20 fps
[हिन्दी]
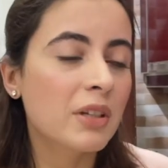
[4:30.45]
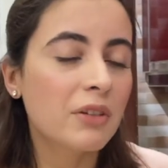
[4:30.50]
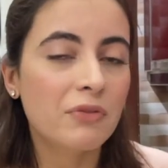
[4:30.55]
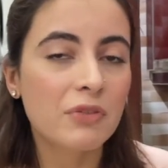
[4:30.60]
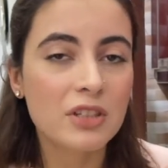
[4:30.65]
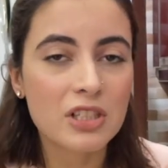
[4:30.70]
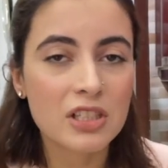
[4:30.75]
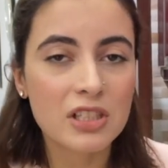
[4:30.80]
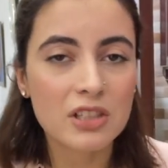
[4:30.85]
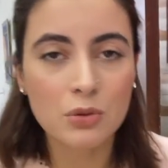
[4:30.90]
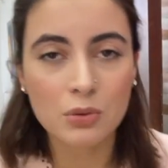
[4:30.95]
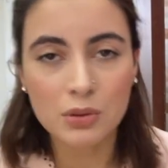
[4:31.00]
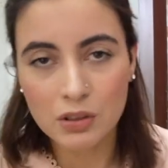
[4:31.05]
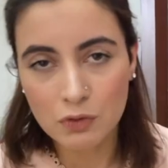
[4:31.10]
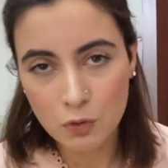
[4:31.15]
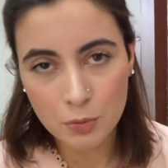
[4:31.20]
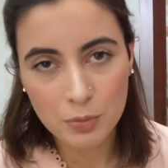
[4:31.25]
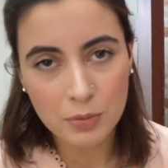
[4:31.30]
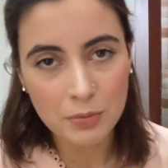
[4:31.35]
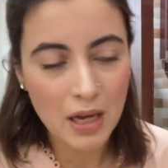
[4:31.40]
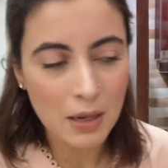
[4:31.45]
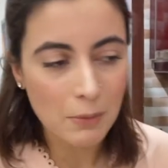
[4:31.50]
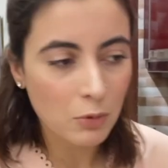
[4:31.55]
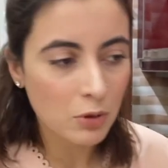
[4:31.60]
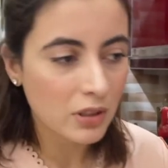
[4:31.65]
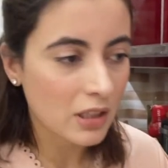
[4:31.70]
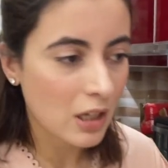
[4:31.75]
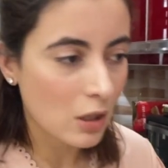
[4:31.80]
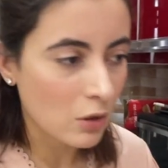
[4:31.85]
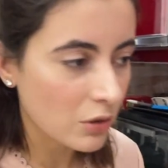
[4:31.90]
डिफरेंट चीज़ें होती हैं वो भी मैं
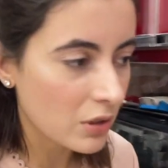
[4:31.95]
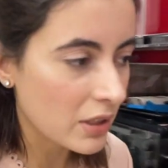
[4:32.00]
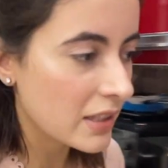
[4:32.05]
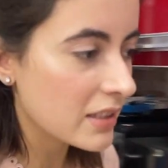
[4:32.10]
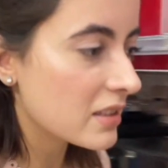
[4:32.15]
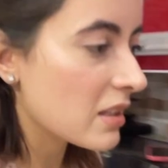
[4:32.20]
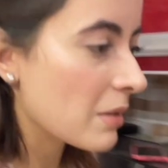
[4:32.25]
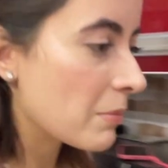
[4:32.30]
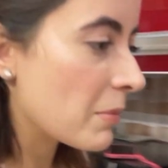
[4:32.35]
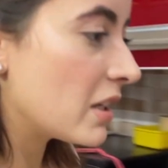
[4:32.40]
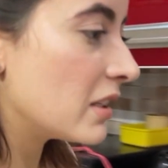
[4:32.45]
आपको दिखाऊंगी लेट्स हमारा